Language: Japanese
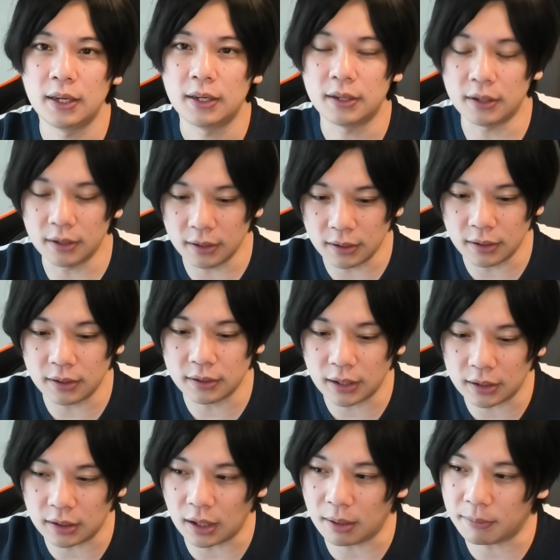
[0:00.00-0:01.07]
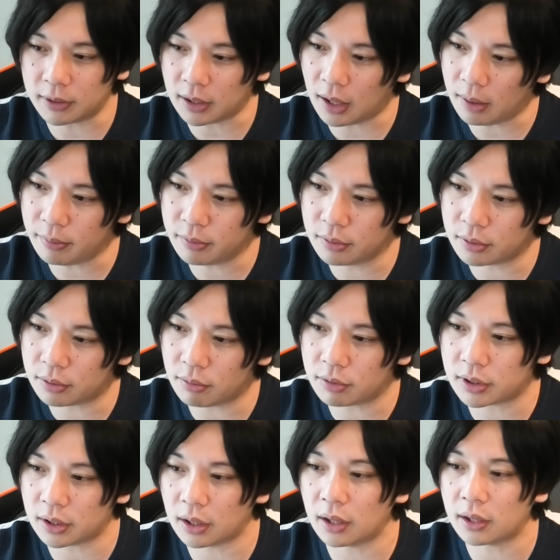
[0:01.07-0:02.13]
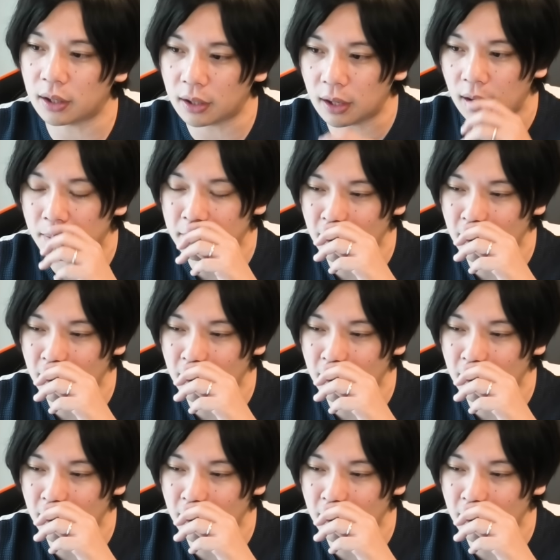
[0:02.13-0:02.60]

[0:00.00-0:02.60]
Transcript: うん、なんで、まあ多分そうじゃないかな。